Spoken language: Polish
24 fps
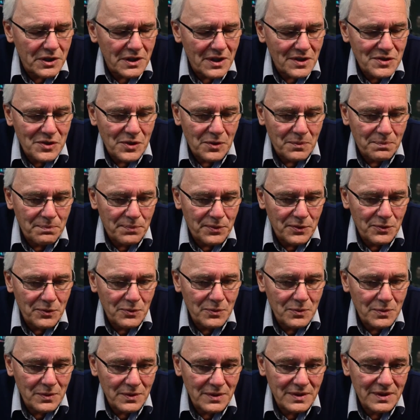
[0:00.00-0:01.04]

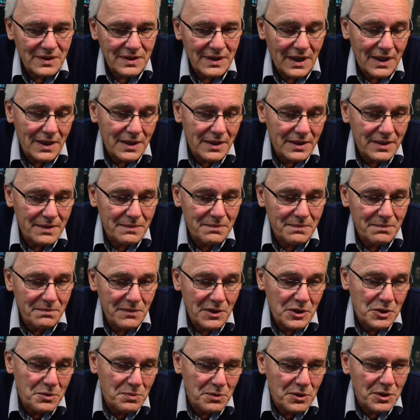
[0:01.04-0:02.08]
nastąpił, ale
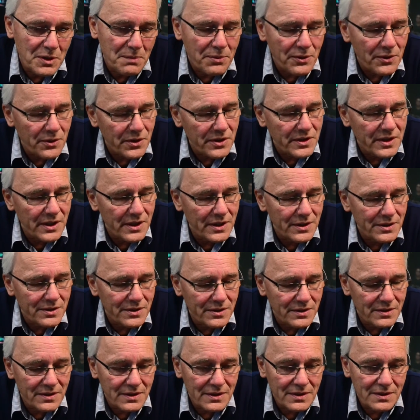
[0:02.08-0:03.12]
mieliśmy inne
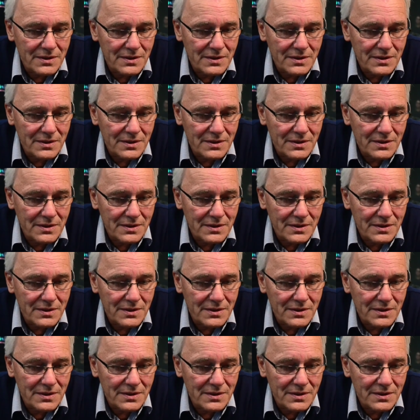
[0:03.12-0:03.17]
priorytety.